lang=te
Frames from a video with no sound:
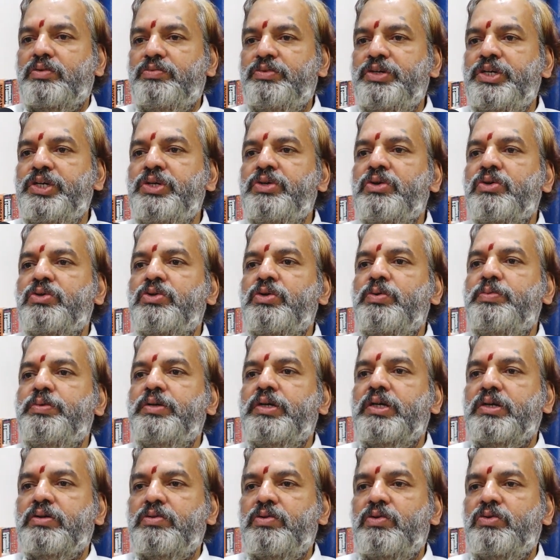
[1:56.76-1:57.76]
వీడియో
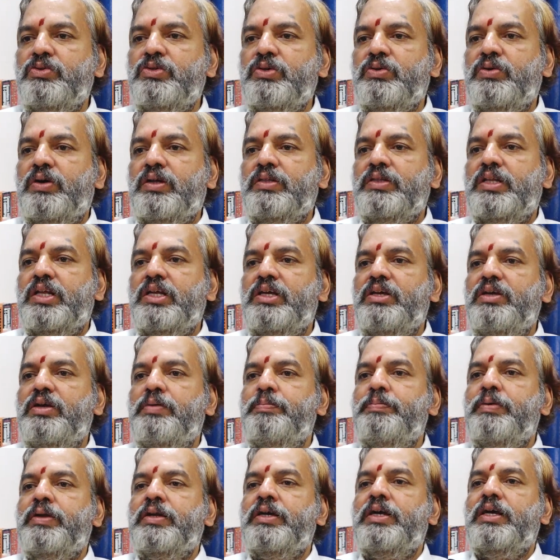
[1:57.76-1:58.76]
చూపించడం కొంచెం అందరికీ
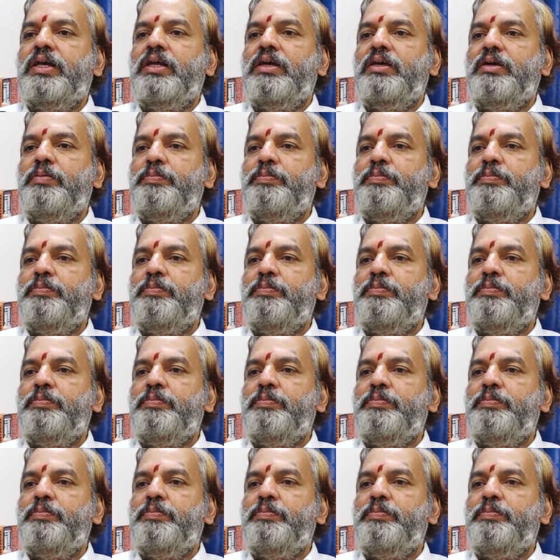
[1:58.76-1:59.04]
ఇబ్బందికర